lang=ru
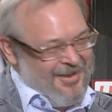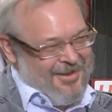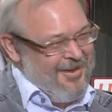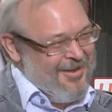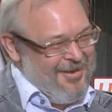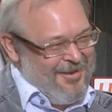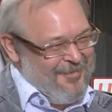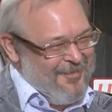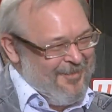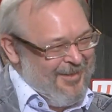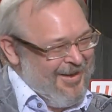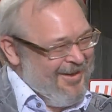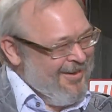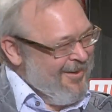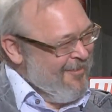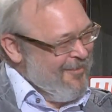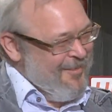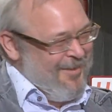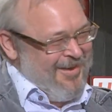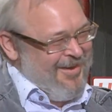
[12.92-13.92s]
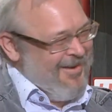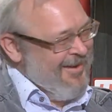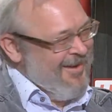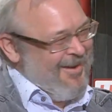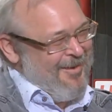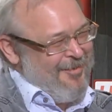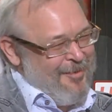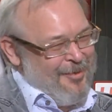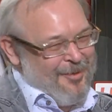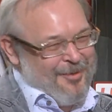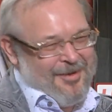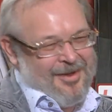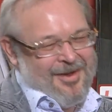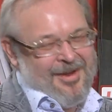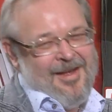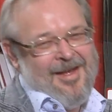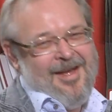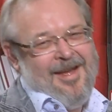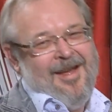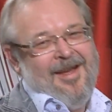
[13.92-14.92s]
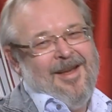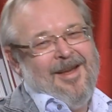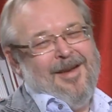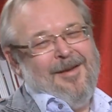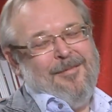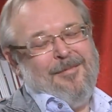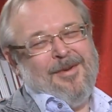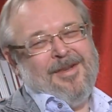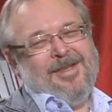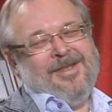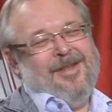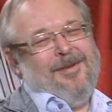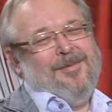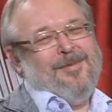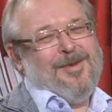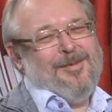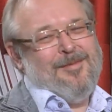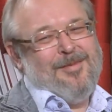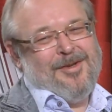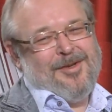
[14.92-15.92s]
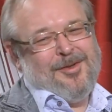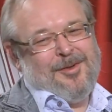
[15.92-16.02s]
я, это у меня ребенок. А представим себе,